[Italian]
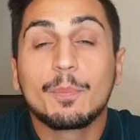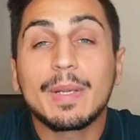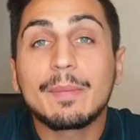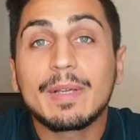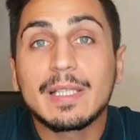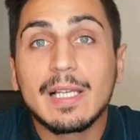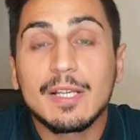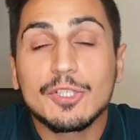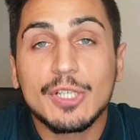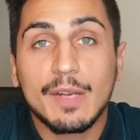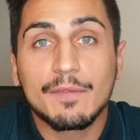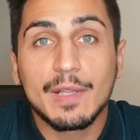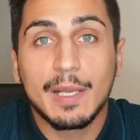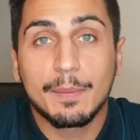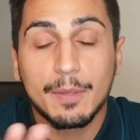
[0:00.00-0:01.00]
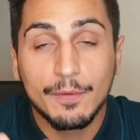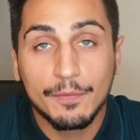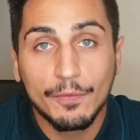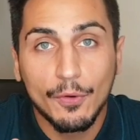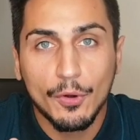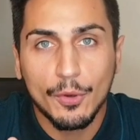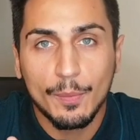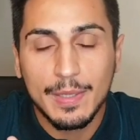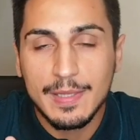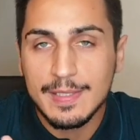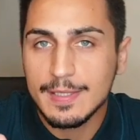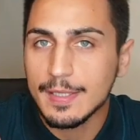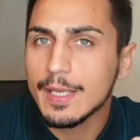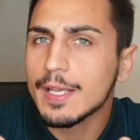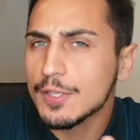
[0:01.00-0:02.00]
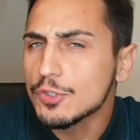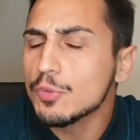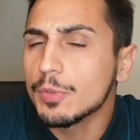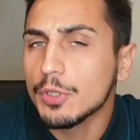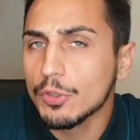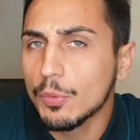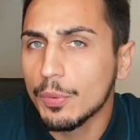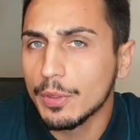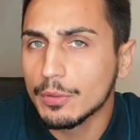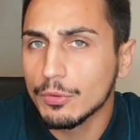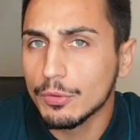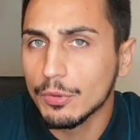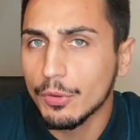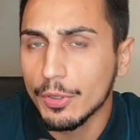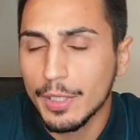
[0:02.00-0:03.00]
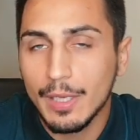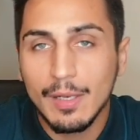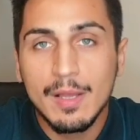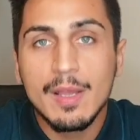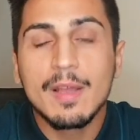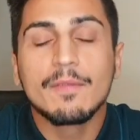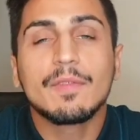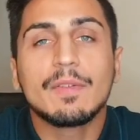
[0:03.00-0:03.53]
Prima di lasciarvi alla performance e subito dopo al tutorial,